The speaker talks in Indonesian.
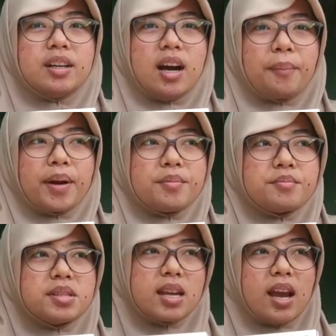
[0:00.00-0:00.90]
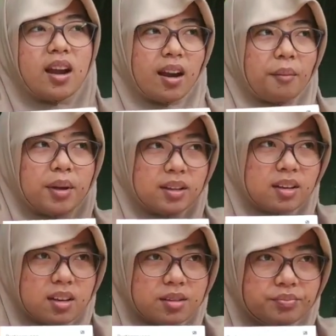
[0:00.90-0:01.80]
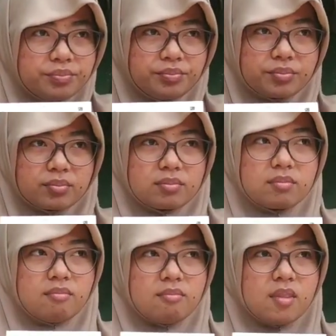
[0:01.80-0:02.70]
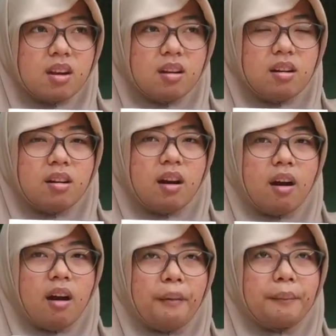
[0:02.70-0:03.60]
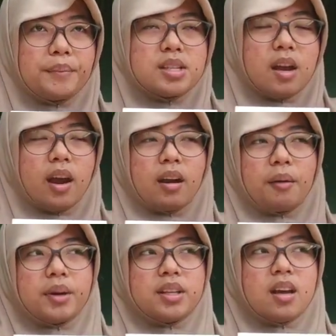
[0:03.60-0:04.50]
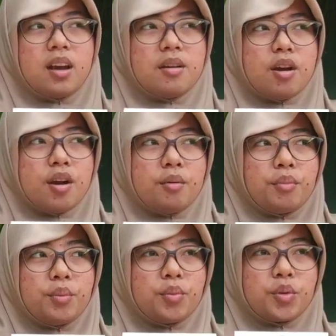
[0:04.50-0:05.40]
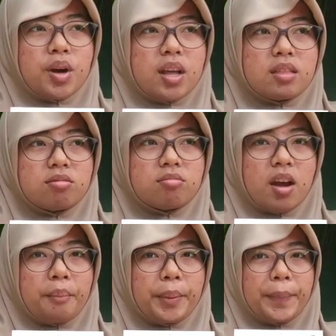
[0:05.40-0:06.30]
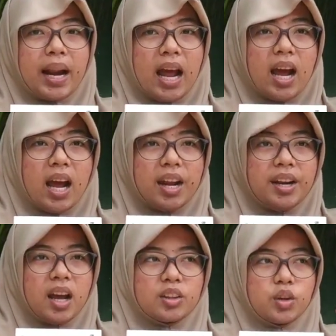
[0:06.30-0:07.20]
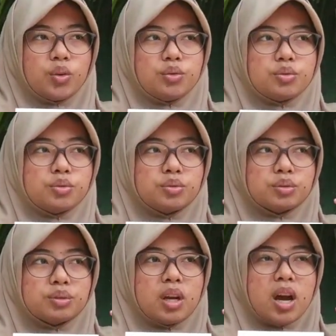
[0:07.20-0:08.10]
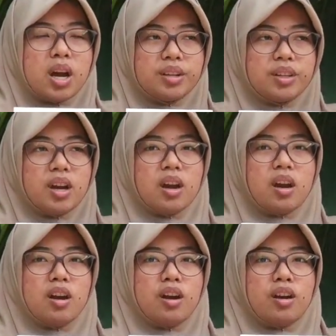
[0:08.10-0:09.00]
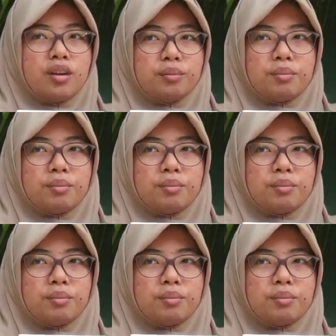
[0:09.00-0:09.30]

uh, apa bisa yang namanya um, bisa yang namanya membuat peperangan atau nggak hanya